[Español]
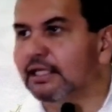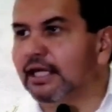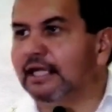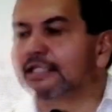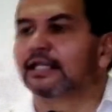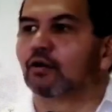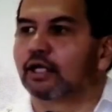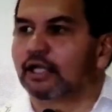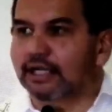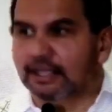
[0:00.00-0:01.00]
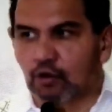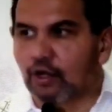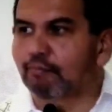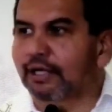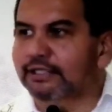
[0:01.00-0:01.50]
entre lo que
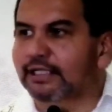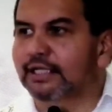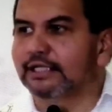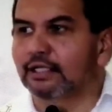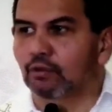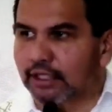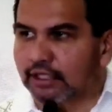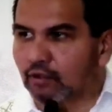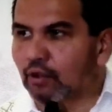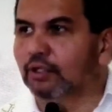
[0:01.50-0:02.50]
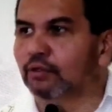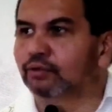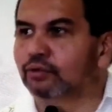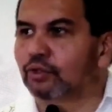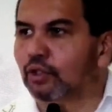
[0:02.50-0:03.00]
recoja pasa y lo que recojan
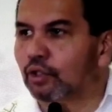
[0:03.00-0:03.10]
los,